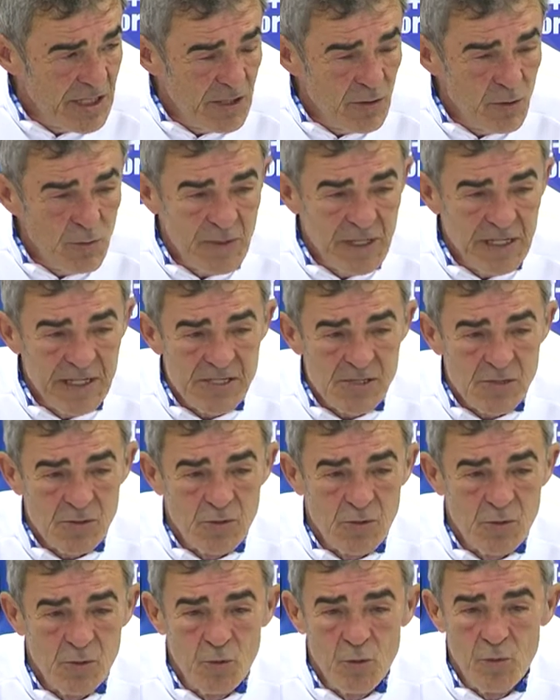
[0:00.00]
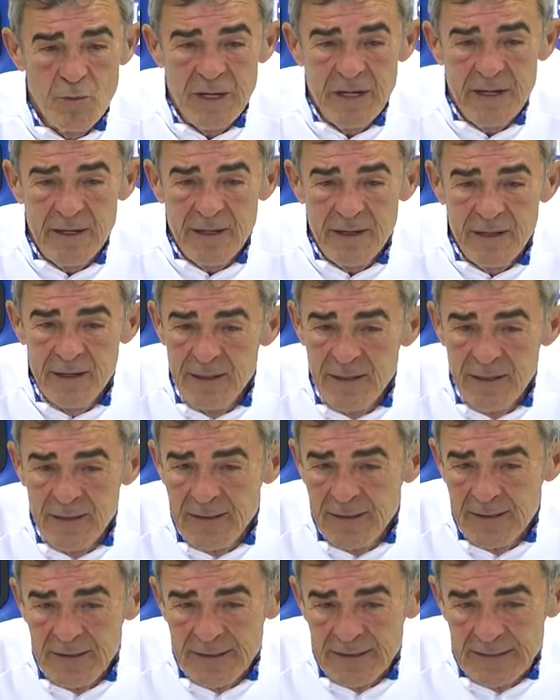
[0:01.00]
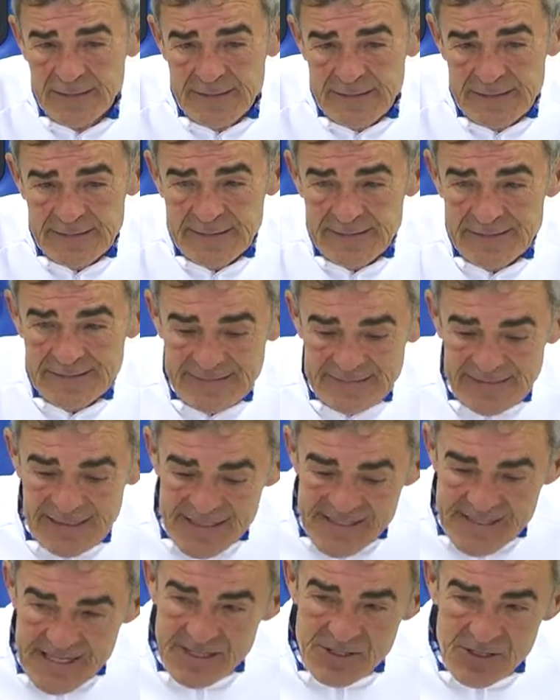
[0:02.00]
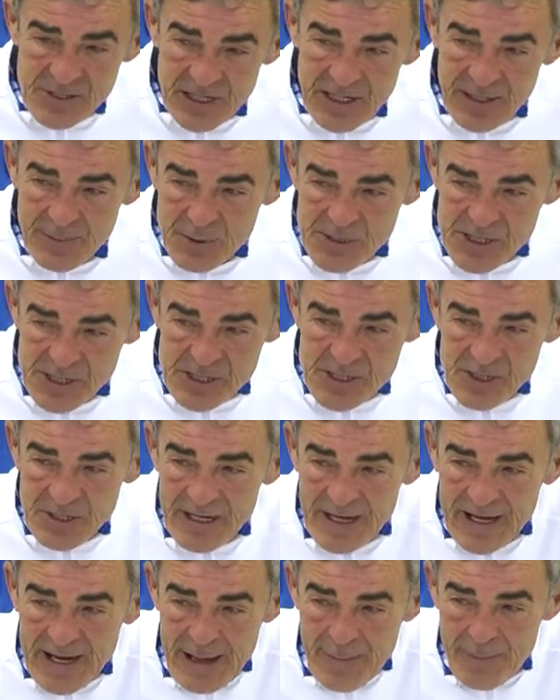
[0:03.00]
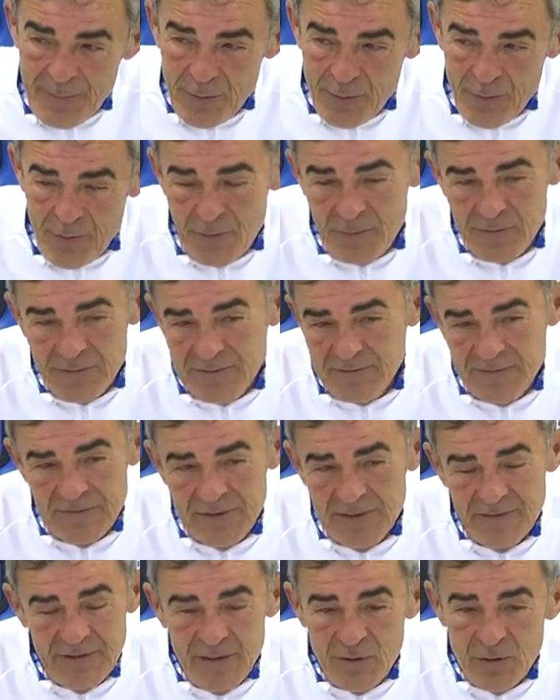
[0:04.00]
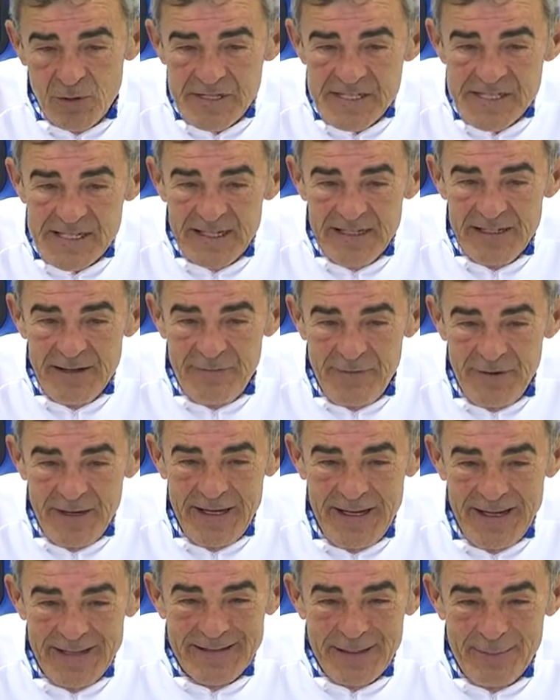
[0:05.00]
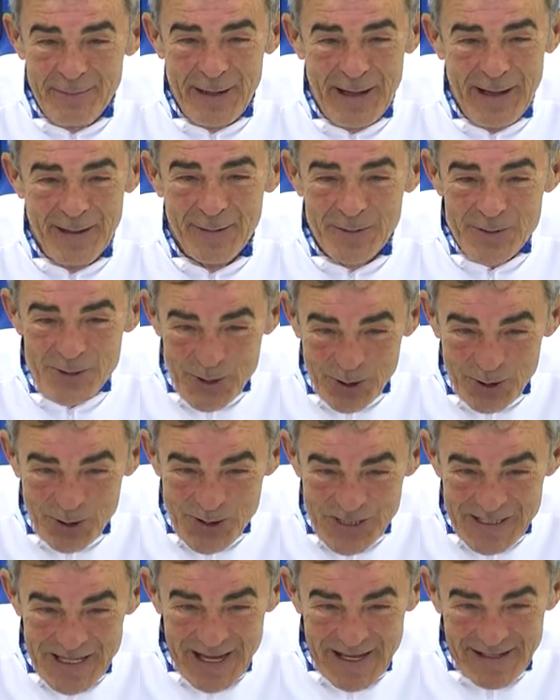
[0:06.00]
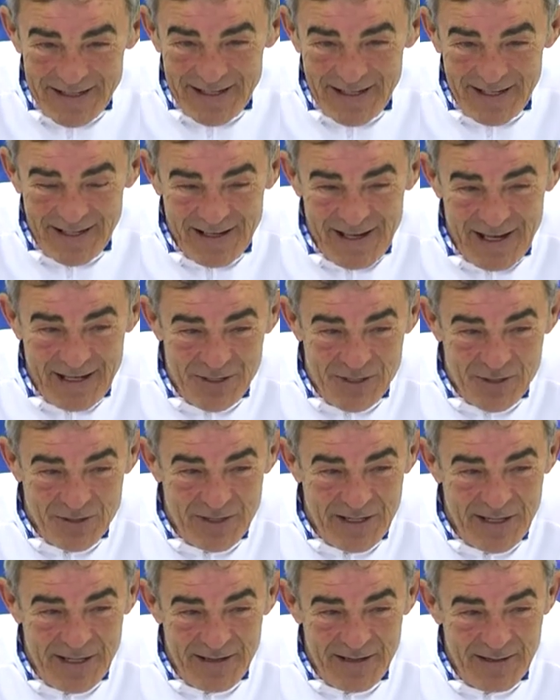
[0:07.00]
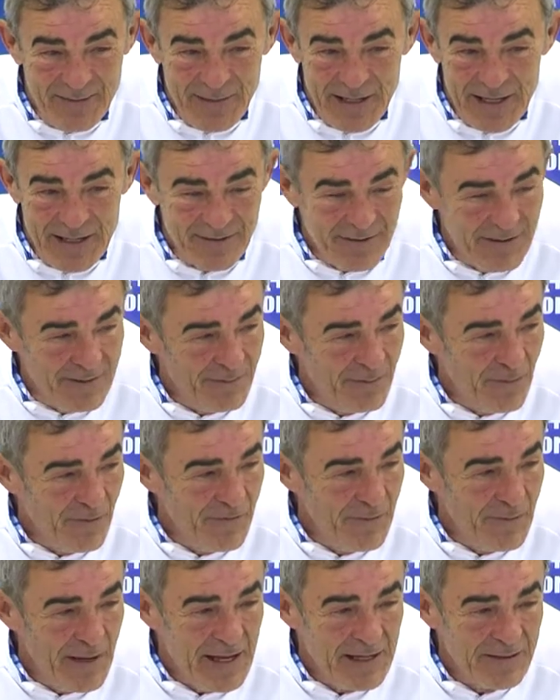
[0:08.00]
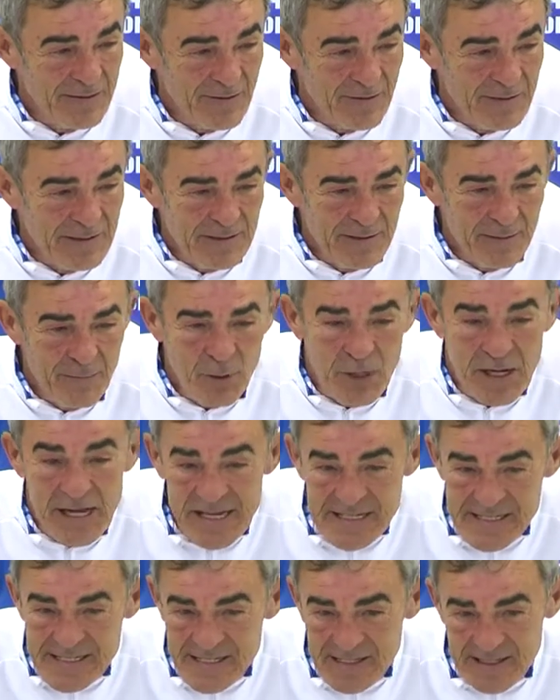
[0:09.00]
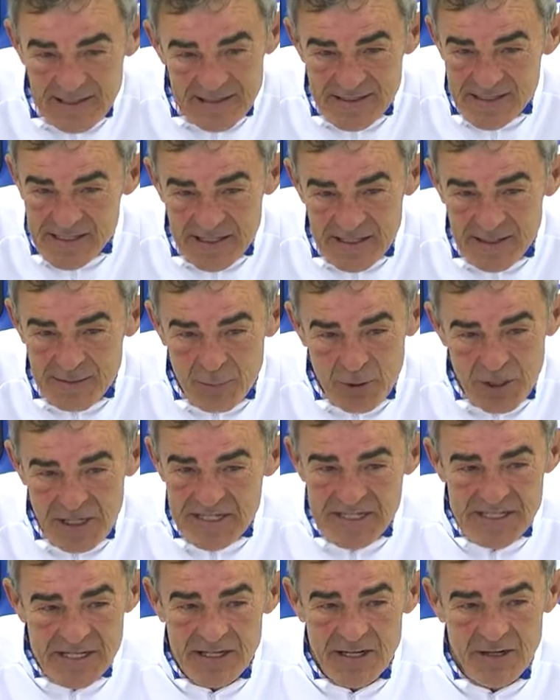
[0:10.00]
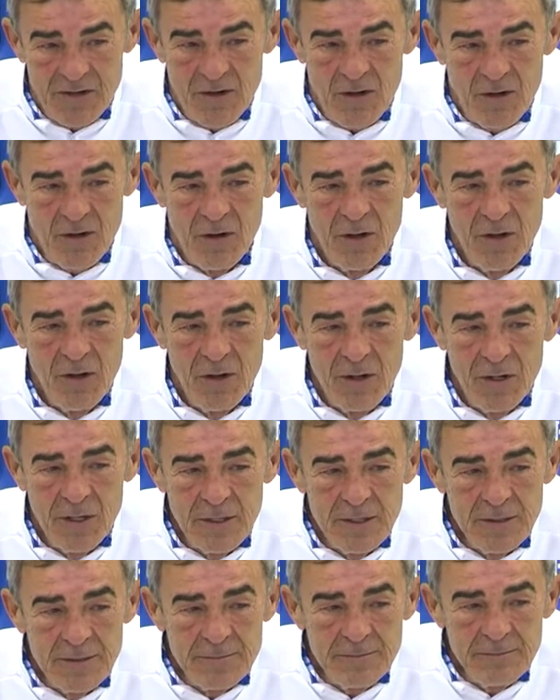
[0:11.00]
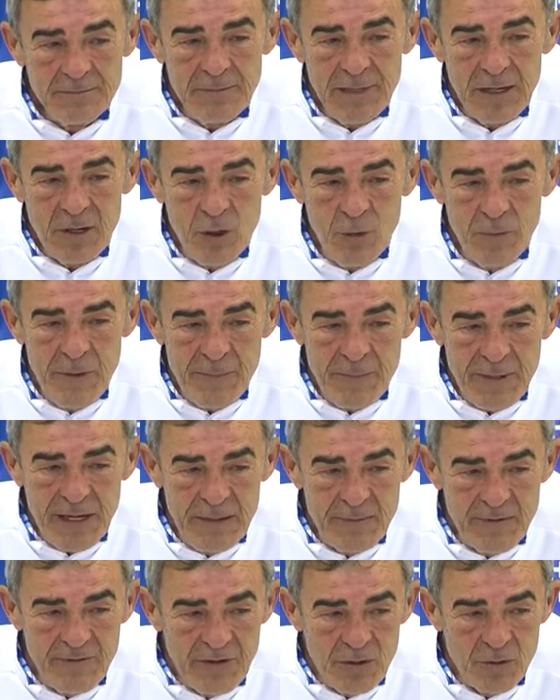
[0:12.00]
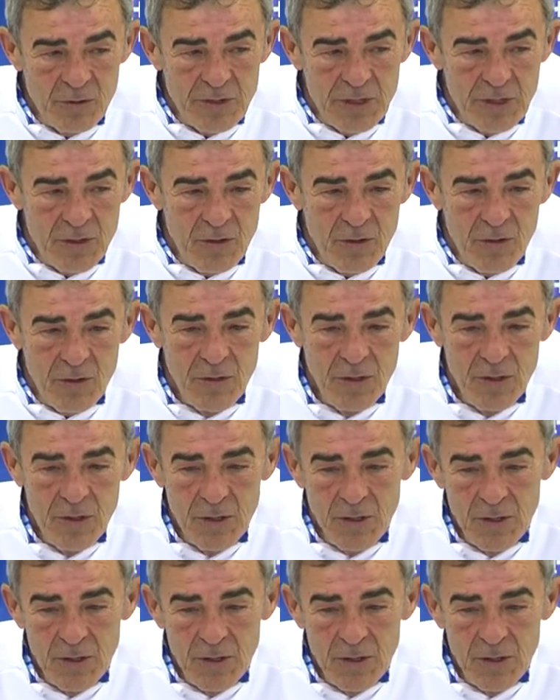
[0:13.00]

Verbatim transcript: i numeri sono numeri, mm, nel senso che le posizioni in campo mm, devono essere definite ma non sono statiche, il calcio è, ripeto, è in movimento, quindi può essere sì, può essere no, ma come prima valuterò